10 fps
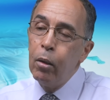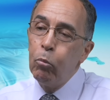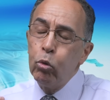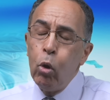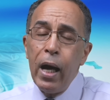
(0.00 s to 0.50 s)

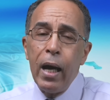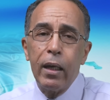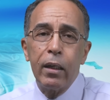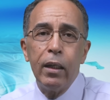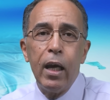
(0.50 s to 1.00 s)
موضوع
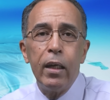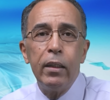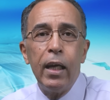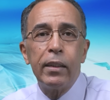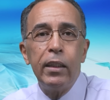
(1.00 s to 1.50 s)
آخر الآن
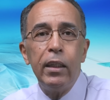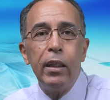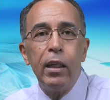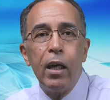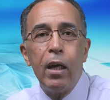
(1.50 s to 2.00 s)

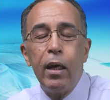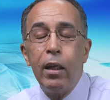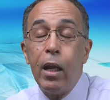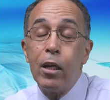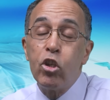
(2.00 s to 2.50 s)
نأتي إلى
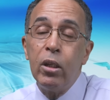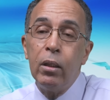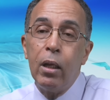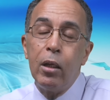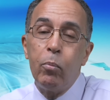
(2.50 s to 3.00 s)

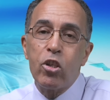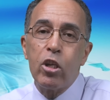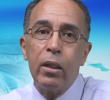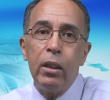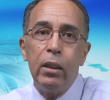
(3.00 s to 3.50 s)
الأجنة
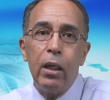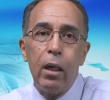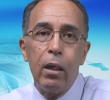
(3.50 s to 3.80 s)
البشرية